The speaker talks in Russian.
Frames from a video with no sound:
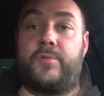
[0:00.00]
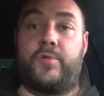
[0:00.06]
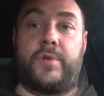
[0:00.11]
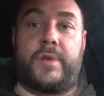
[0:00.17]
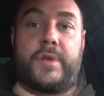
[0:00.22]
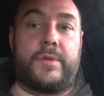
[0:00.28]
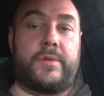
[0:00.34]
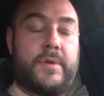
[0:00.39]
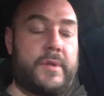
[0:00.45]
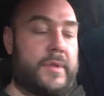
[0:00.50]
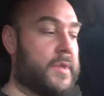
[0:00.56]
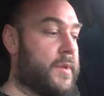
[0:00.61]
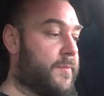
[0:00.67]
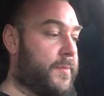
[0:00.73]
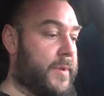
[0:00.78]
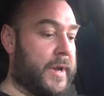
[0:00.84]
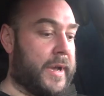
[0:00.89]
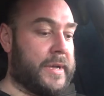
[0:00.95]
мухи. Но лосиные. это не
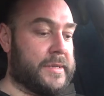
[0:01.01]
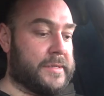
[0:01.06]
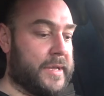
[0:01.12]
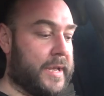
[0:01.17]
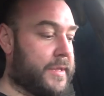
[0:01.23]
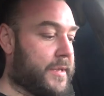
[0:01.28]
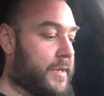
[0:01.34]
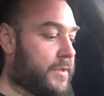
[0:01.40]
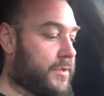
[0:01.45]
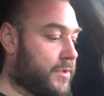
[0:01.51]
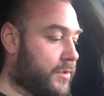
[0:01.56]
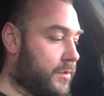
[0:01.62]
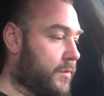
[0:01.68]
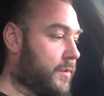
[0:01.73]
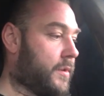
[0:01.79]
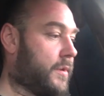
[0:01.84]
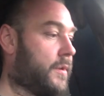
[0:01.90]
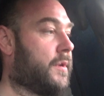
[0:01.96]
показатель,
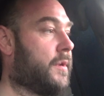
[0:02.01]
что...